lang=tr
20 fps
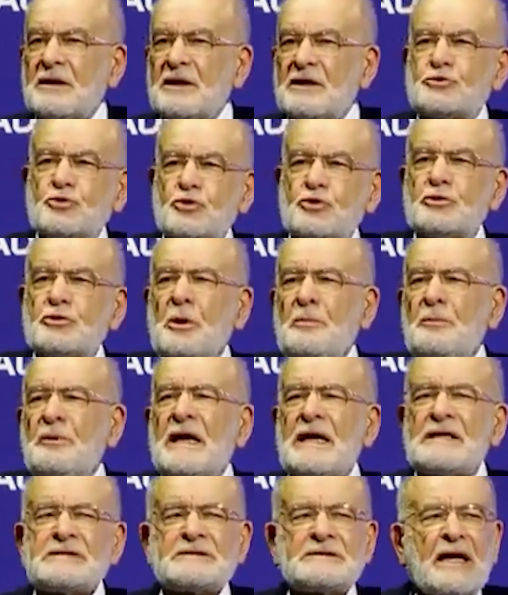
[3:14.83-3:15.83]
E, Suudi
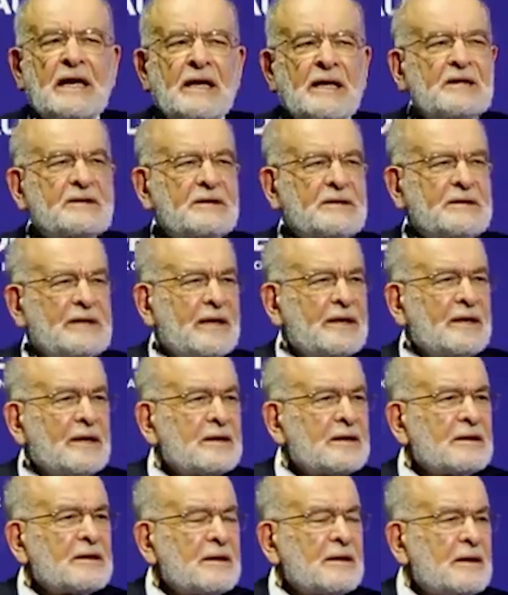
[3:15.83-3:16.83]
prensleri
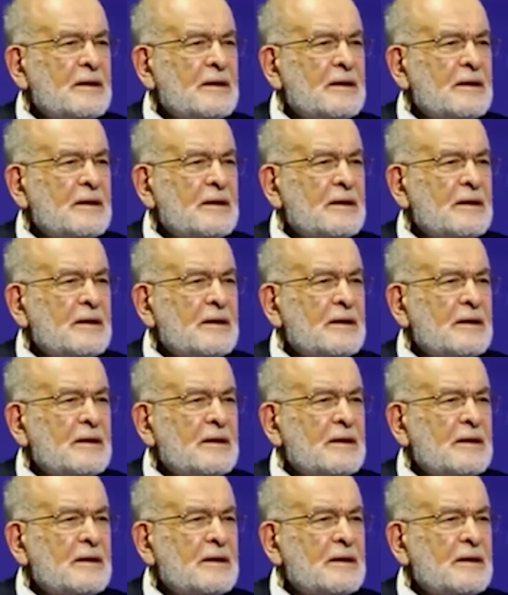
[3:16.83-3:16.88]
gitti.